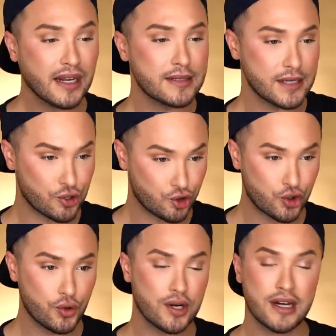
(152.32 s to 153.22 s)
Die ist
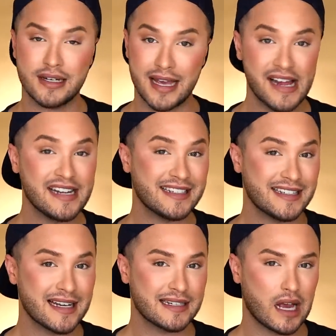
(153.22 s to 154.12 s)
schön, die hält
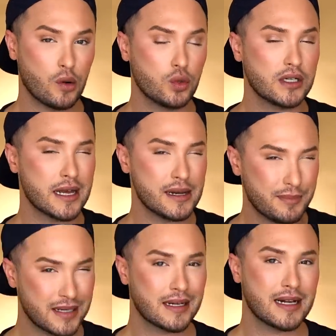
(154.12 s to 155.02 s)
sehr, sehr gut, die hält
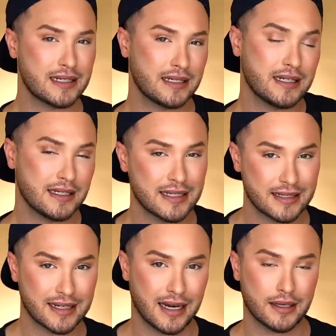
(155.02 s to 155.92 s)
besser als die, die ich
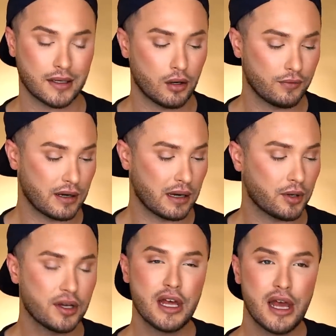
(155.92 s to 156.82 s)
jetzt gerade drauf
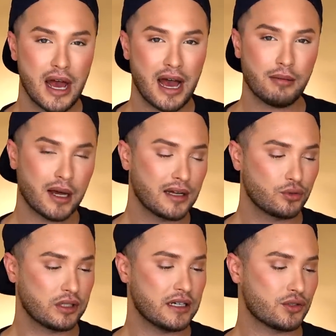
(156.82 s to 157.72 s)
habe. Aber
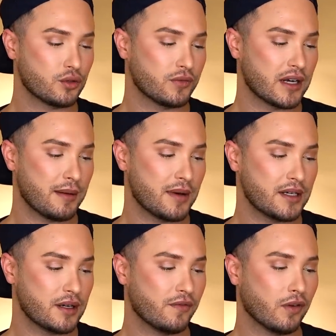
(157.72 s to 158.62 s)
es durfte einmal
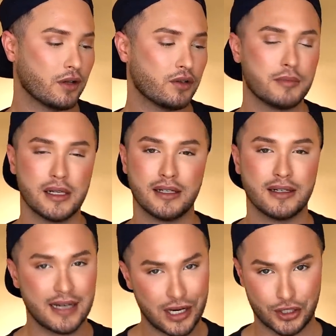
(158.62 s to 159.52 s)
die Volume Million
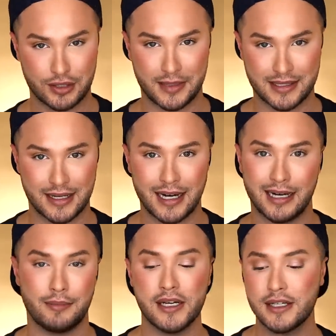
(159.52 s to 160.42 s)
Lashes
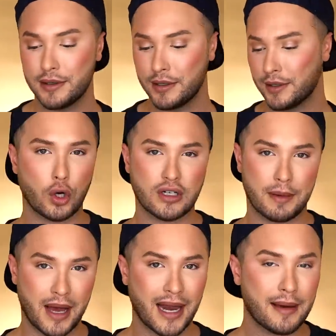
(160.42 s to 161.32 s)
Mascara mit. Und
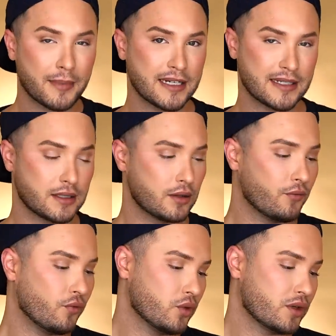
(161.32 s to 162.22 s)
am allermeisten
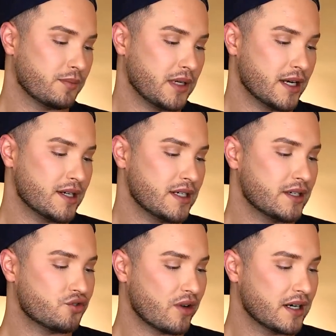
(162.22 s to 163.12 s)
wurde mir die
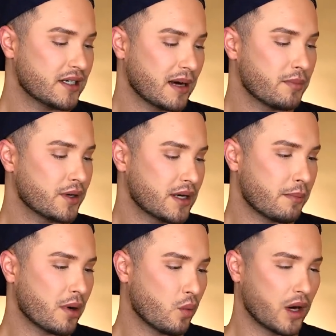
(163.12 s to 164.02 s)
Trended Up
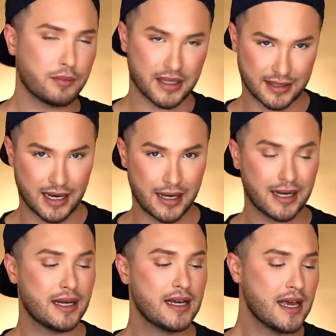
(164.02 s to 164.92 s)
Number One
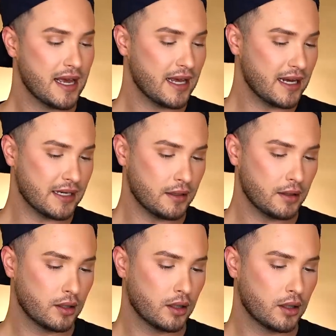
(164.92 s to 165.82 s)
Mascara
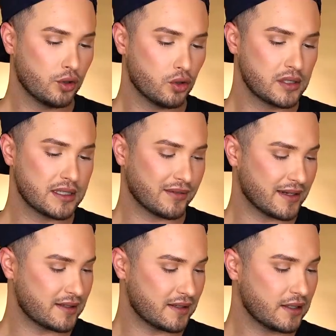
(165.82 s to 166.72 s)
in
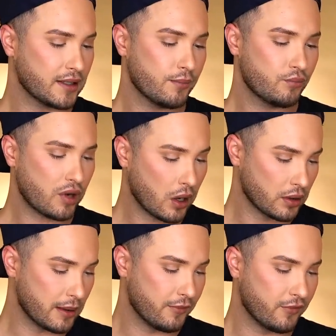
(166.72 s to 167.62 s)
020
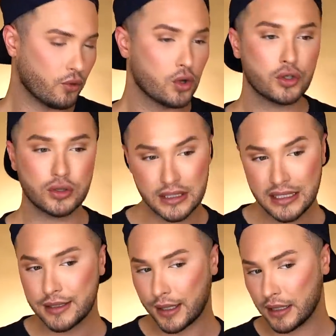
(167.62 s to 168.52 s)
Brown empfohlen. Und
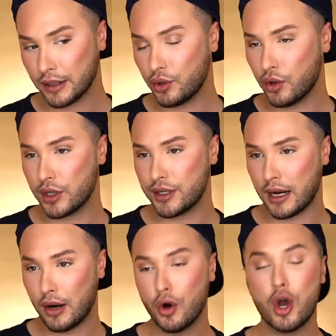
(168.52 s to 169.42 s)
die trage ich heute
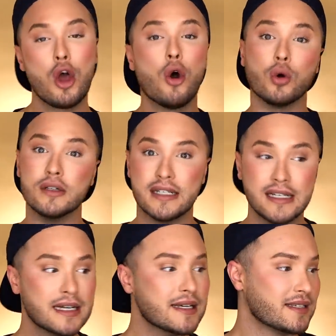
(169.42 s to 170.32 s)
auch und
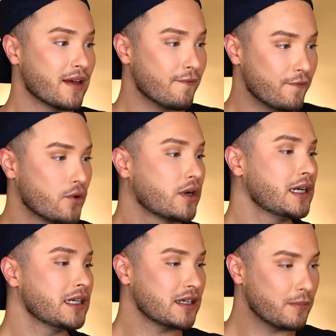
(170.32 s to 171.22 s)
die ist
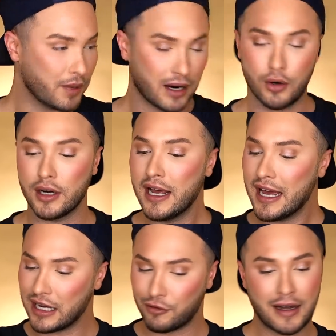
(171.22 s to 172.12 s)
wirklich braun.
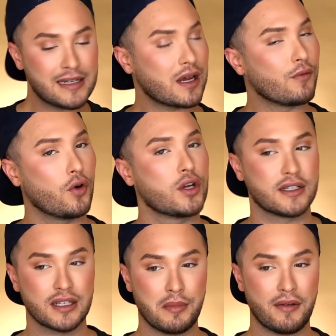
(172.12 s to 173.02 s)
Ich weiß, auf euch
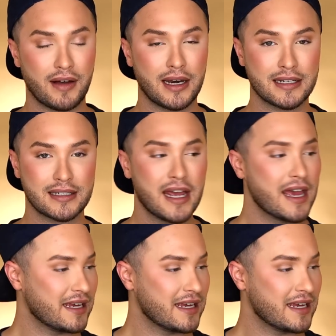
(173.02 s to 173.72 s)
ist immer Verlass.